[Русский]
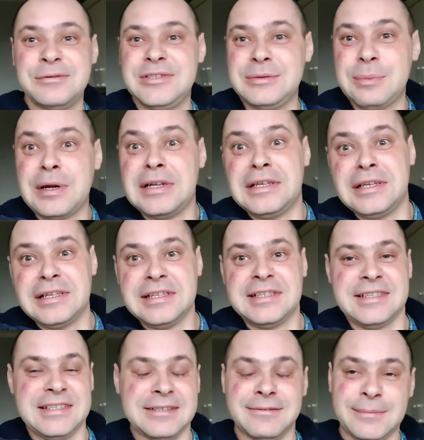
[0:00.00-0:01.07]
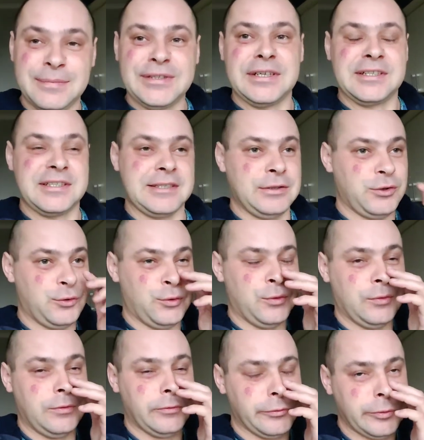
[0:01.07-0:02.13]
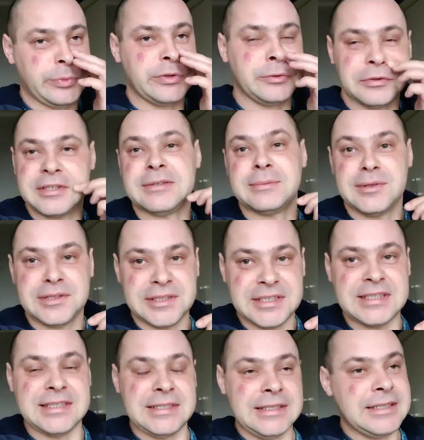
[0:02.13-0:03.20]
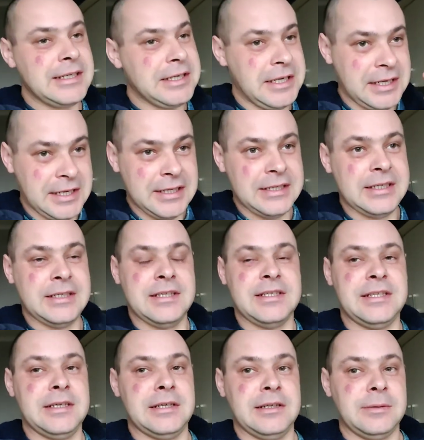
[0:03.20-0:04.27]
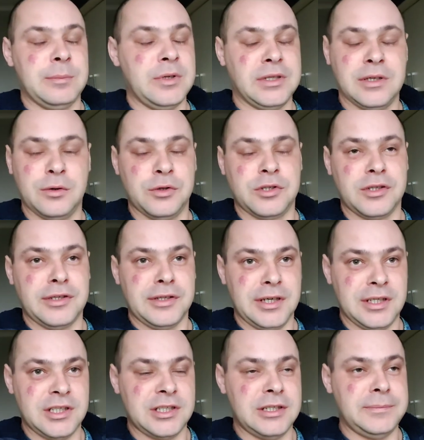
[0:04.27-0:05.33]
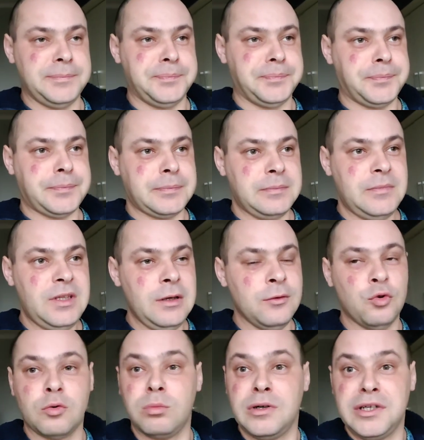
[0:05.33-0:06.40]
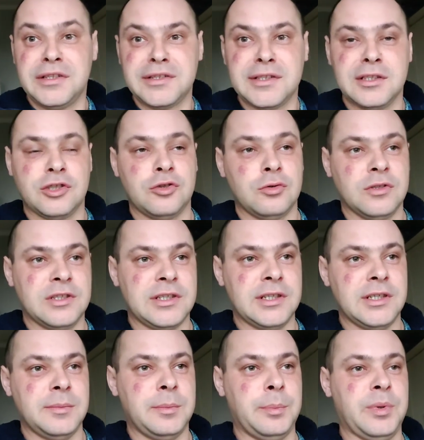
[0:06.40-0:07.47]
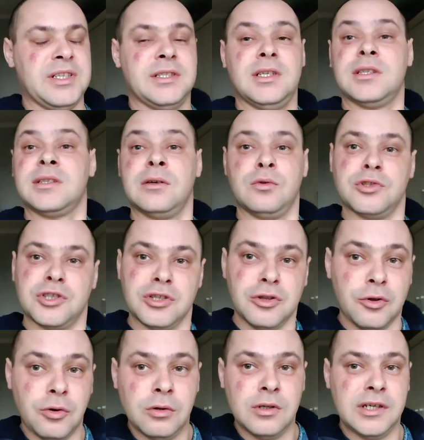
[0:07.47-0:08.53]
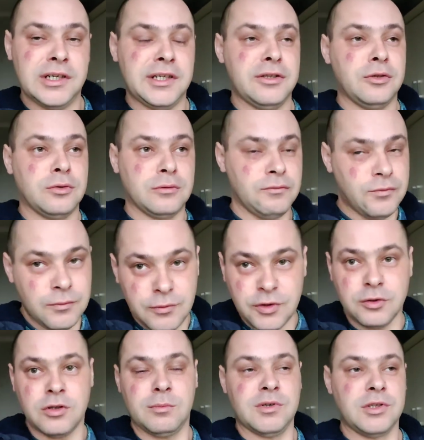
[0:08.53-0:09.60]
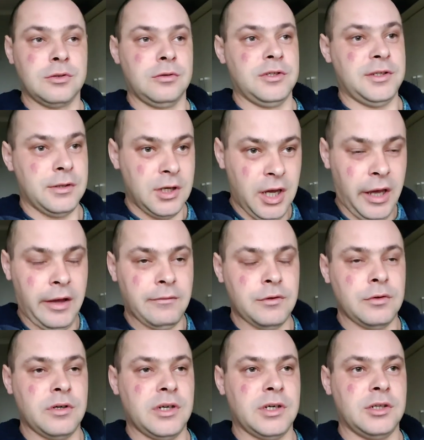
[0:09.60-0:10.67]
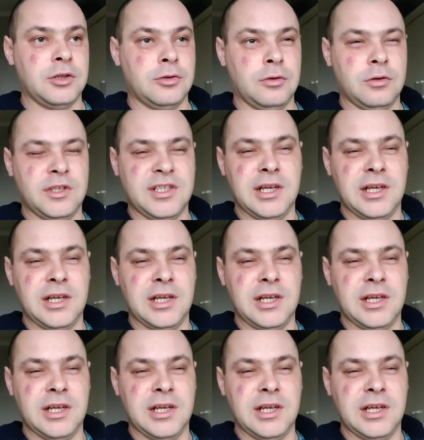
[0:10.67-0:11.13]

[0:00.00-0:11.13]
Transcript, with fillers: Люди молились, я вам так скажу. Но пилоты молодцы. Все было очень тяжко. Турбулентность жесткая, посадка очень долгая. Ну, все обошлось, все хорошо.